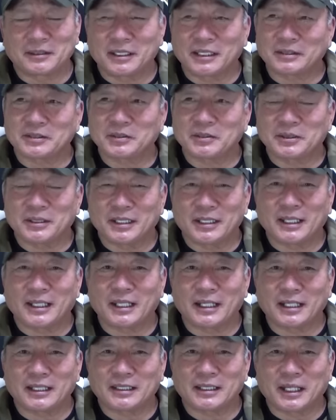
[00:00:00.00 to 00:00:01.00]
んいやそれで、
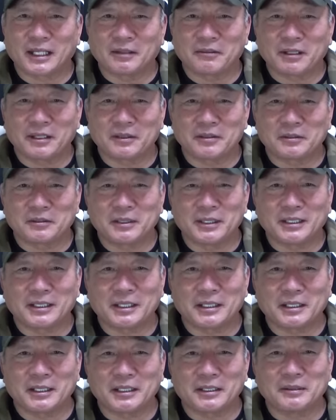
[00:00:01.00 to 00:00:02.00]
うん、台湾の
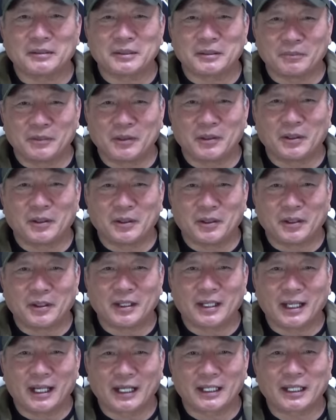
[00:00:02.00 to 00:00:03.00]
ウィンターリーグに
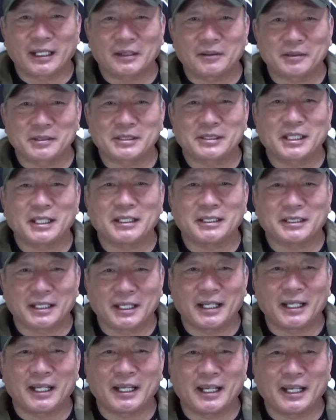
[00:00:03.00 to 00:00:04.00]
も派遣をしてい
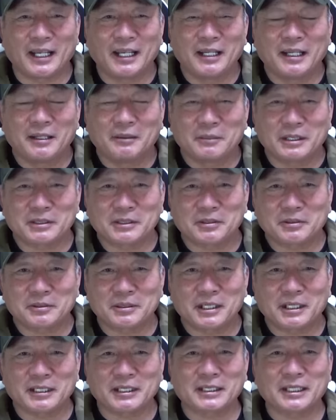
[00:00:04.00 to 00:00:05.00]
て、うん、まあ、そのぐ
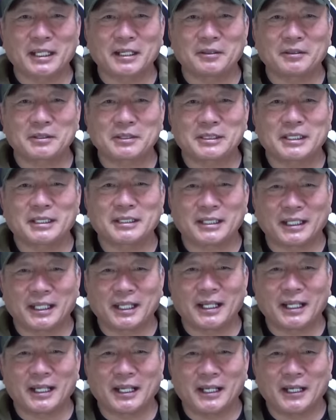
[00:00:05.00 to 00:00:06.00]
らい期待をして
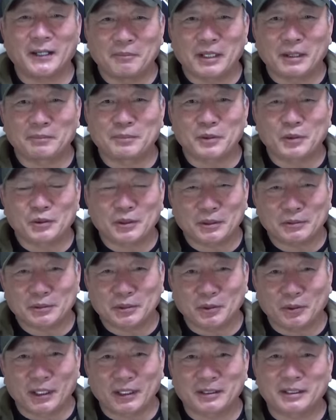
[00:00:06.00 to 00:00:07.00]
てまあ
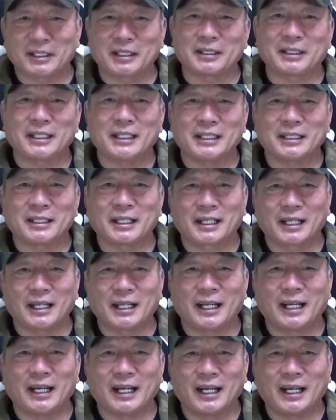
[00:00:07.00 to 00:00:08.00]
プロテクトはって聞いた
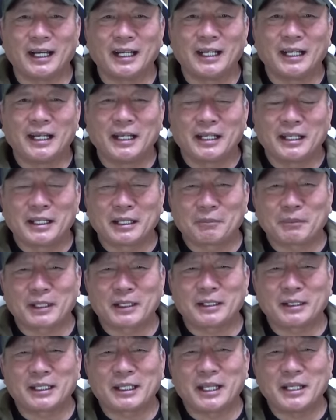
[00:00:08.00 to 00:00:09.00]
ら、うん、やっぱ
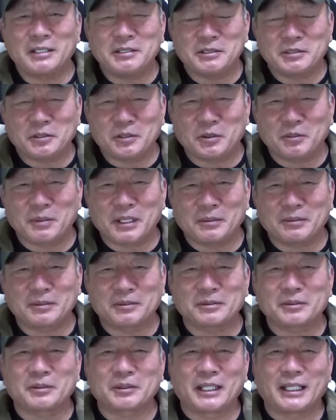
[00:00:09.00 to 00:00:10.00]
り現状を
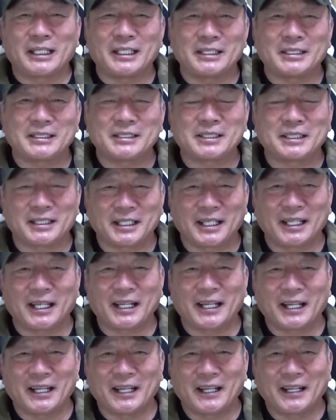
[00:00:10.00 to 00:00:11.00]
守るのに必死
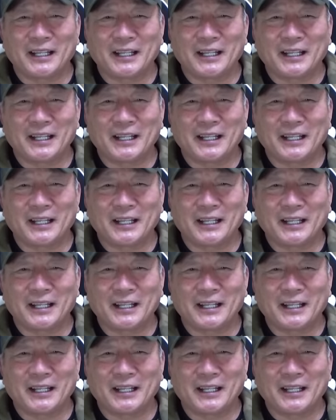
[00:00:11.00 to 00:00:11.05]
で